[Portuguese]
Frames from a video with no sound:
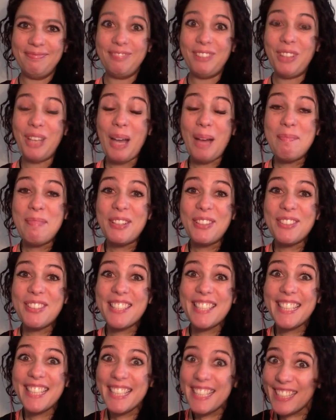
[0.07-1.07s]
Olá, meus
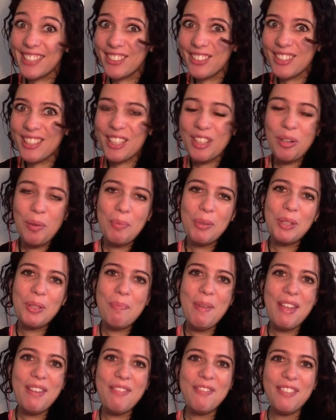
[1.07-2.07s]
queridos, sejam muito
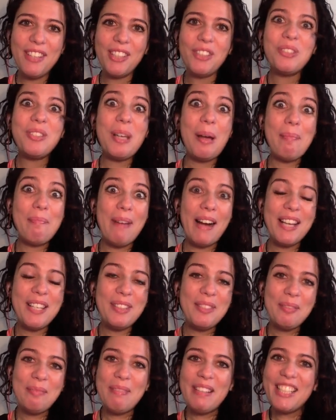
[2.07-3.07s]
bem-vindos a
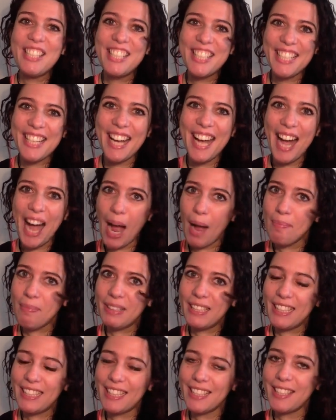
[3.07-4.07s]
mais uma dica
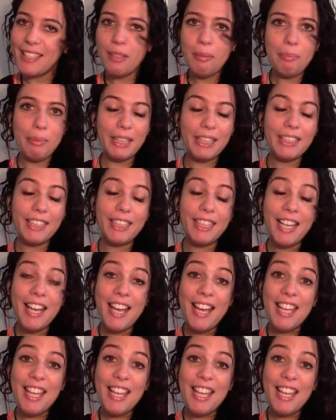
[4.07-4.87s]
rápida da semana.